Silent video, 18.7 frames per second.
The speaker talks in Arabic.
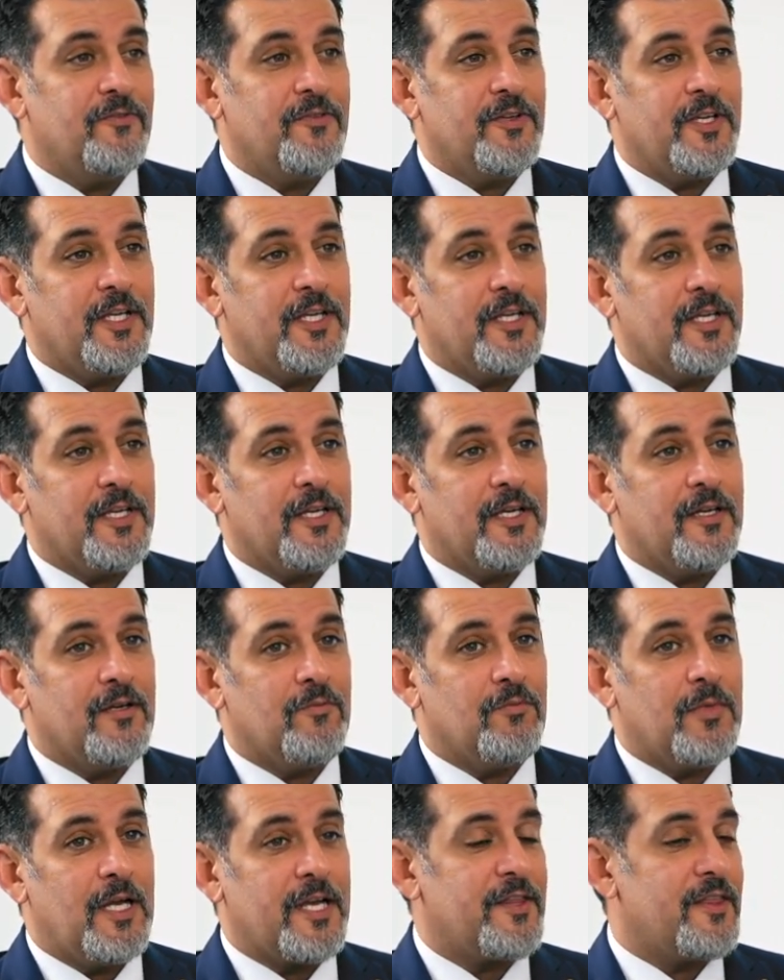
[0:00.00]
في
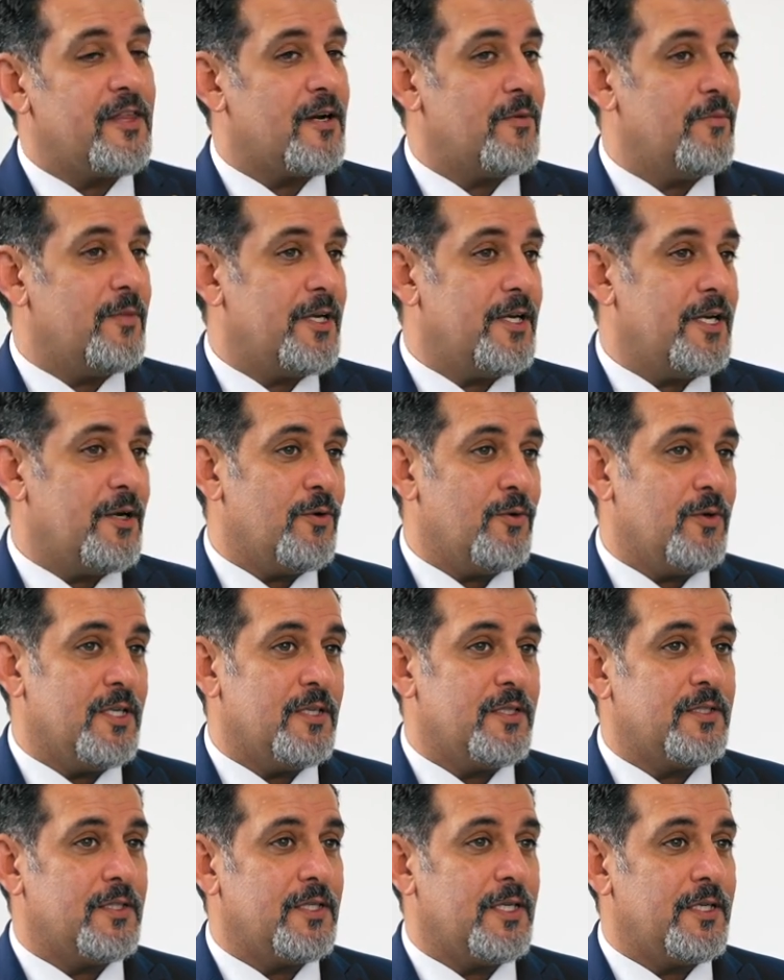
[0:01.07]
أكثر من دولة
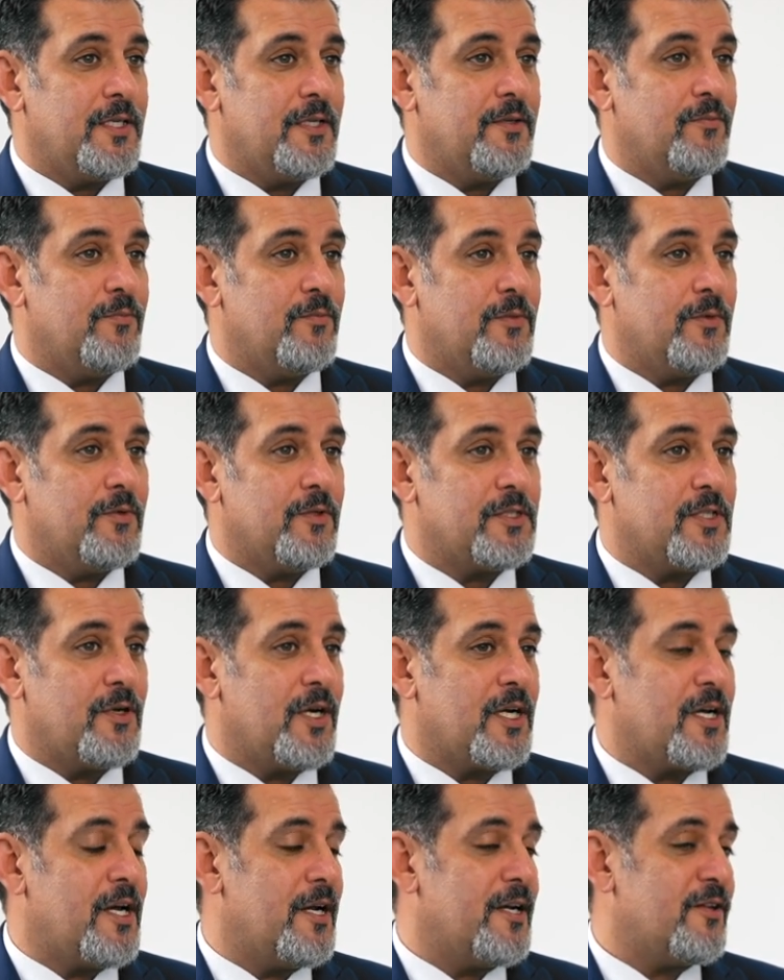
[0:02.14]

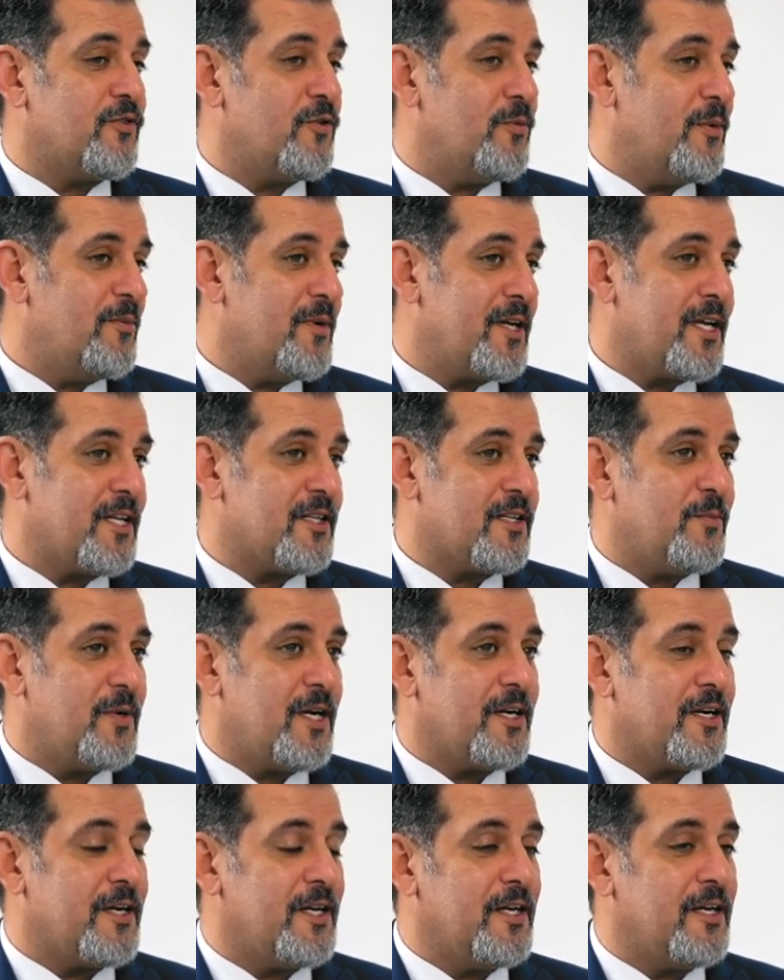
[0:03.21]
سواء كانت في مملكة
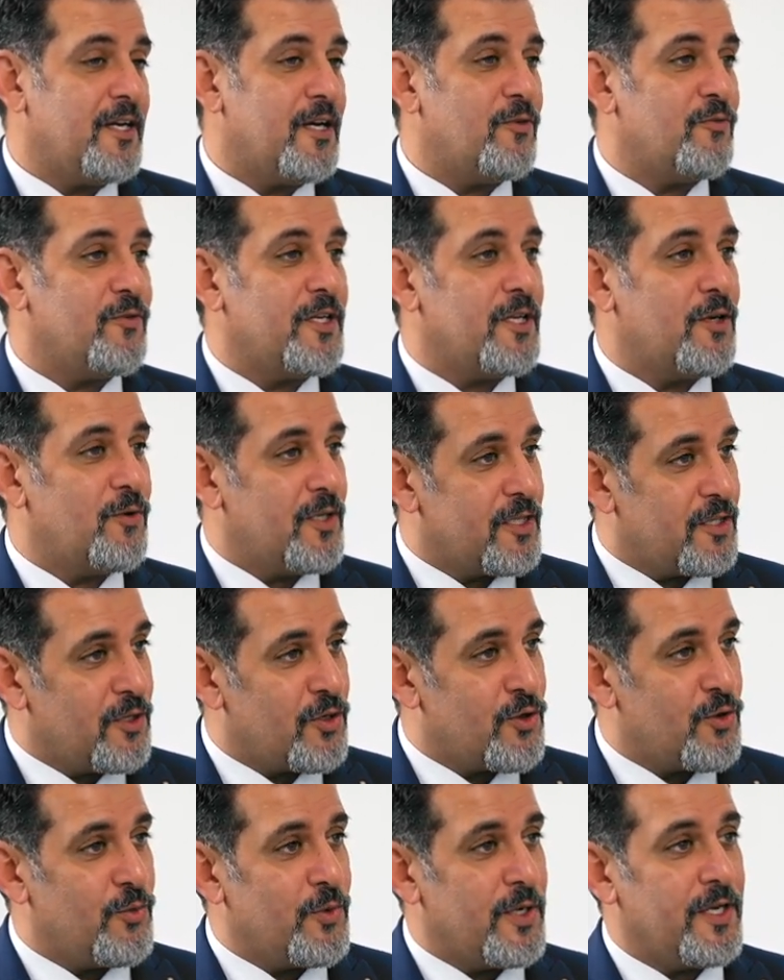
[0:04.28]
البحرين أو في دولة
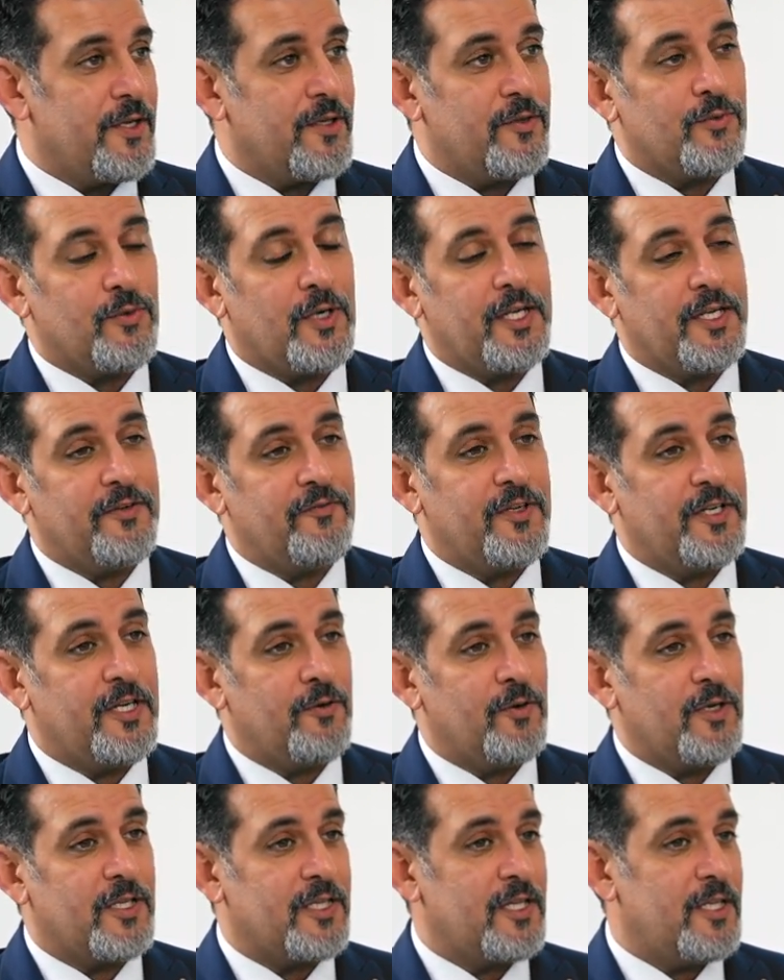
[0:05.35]
الكويت والحين في
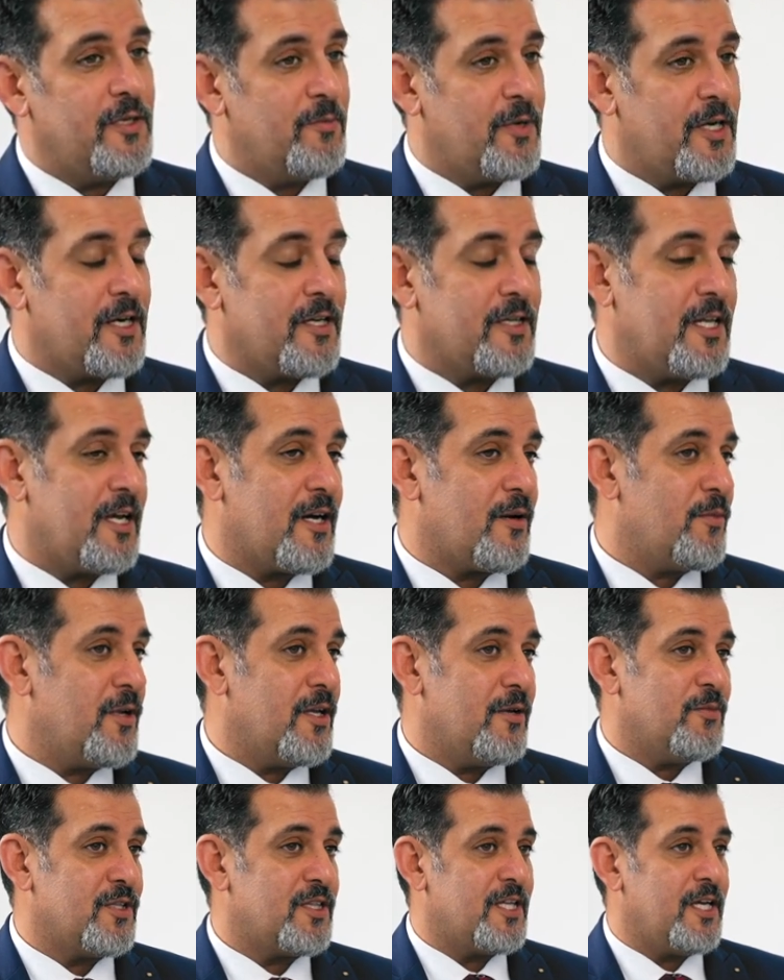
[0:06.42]
دولة الإمارات العربية
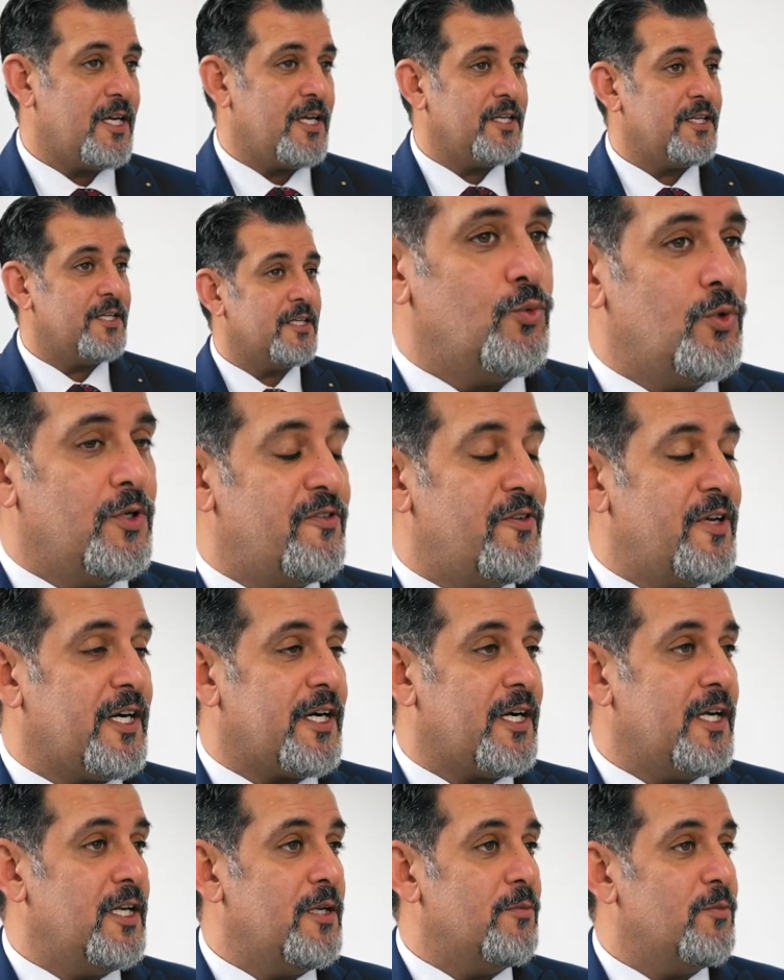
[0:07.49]
المتحدة
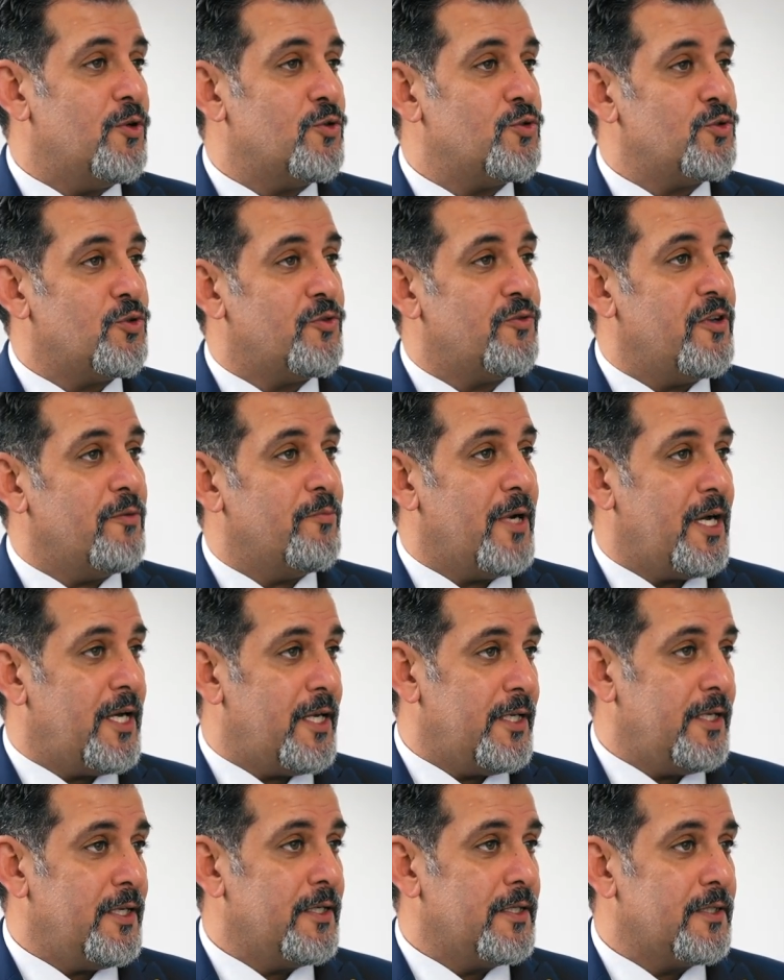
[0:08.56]
والفرع اللي موجود في
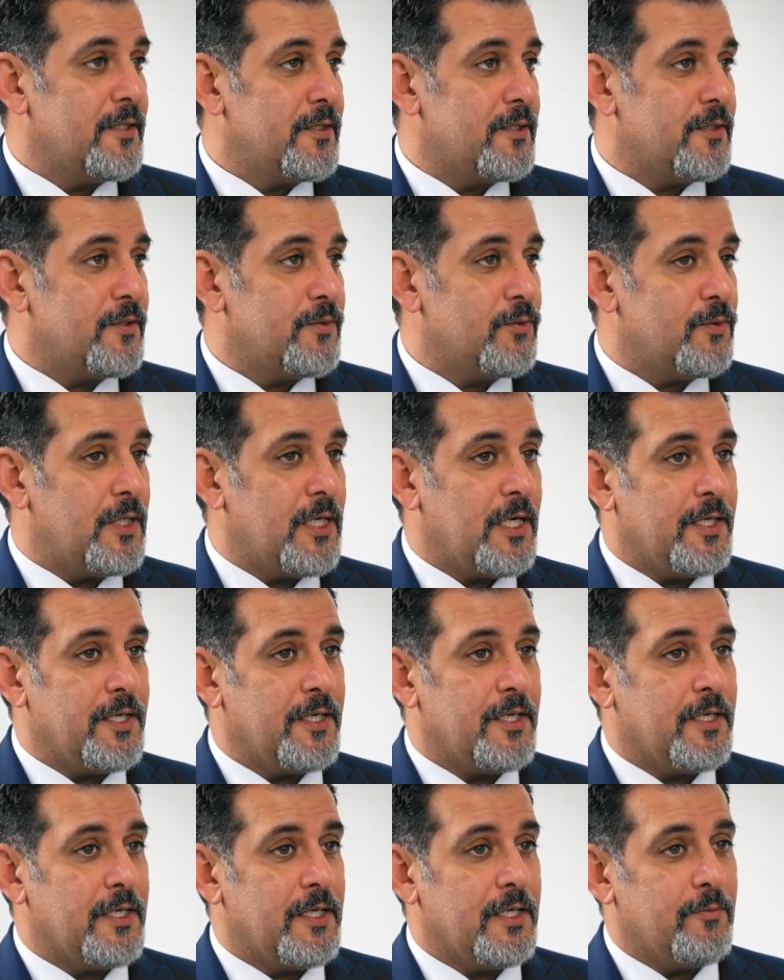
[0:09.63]
بالي
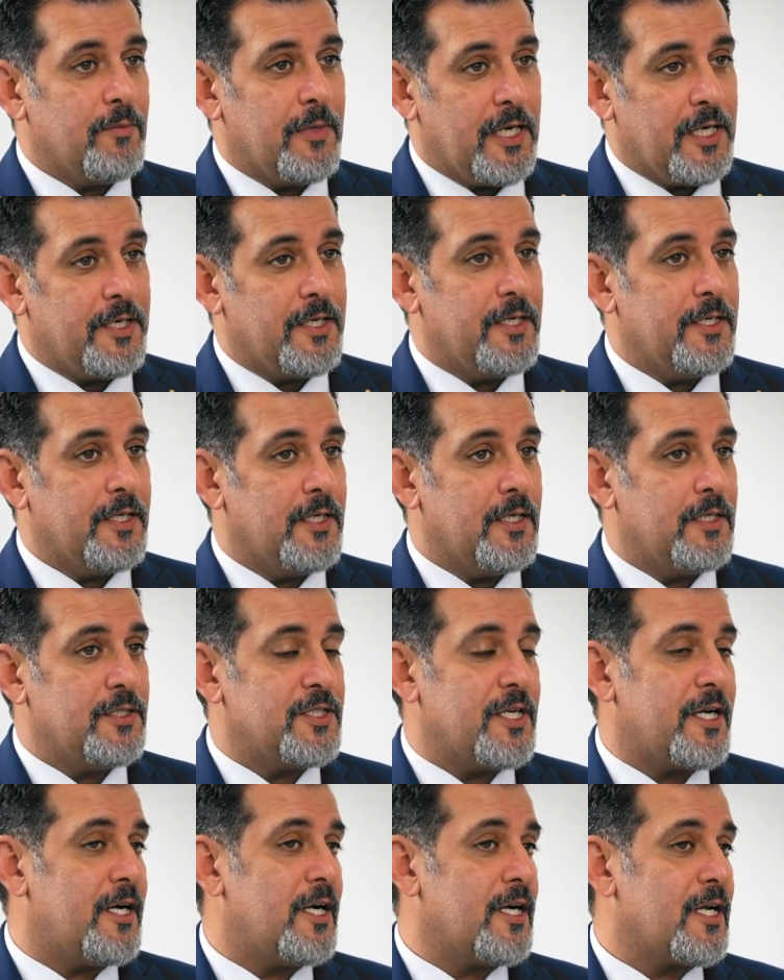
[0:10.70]
وعندنا بعد
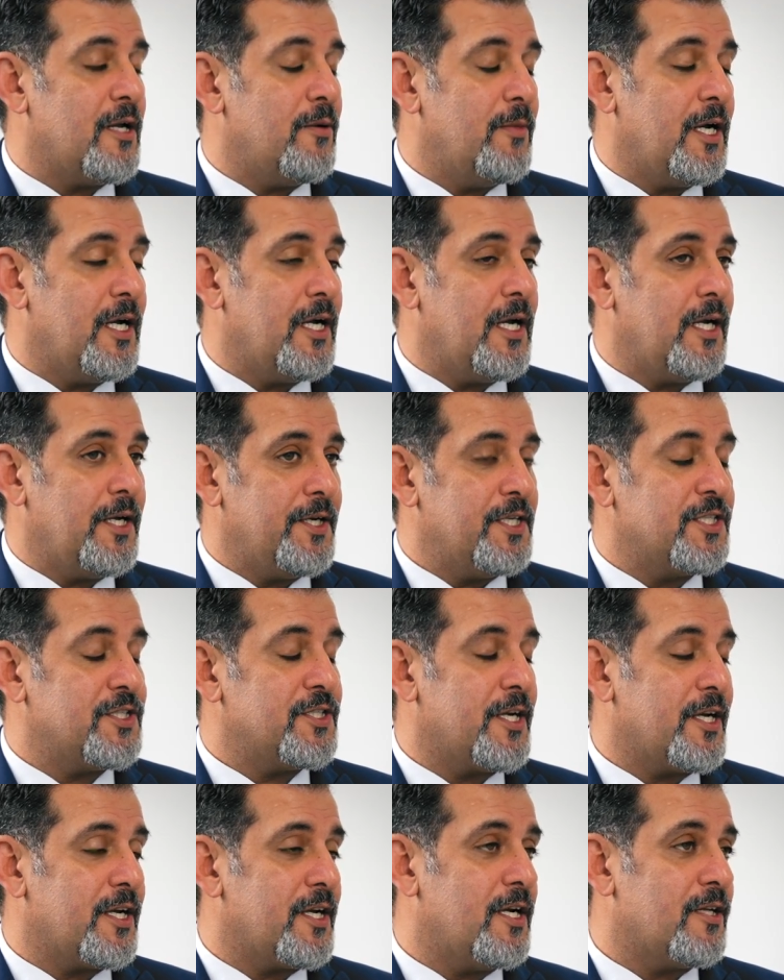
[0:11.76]
شراكة مع إحدى
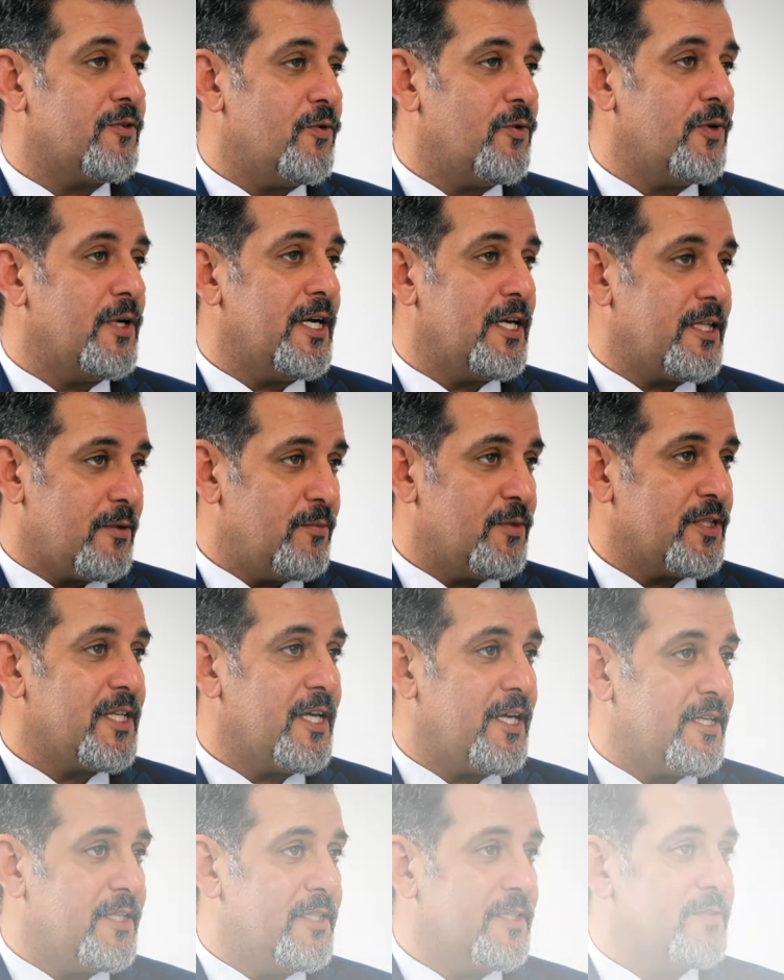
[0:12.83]
الشركات في الولايات
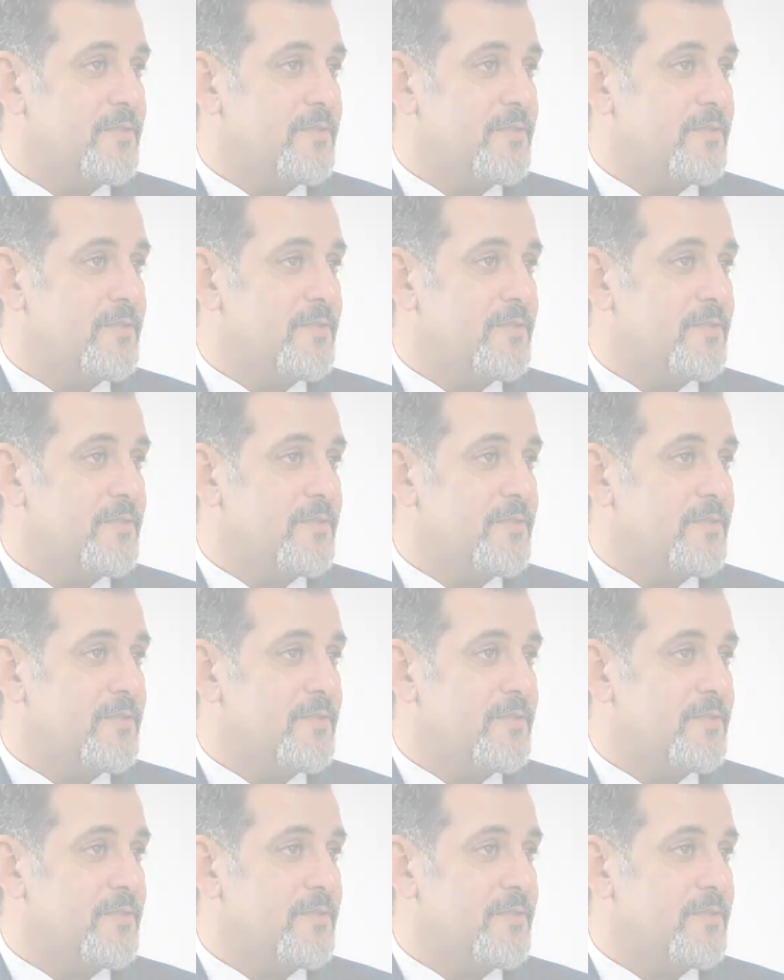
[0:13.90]
المتحدة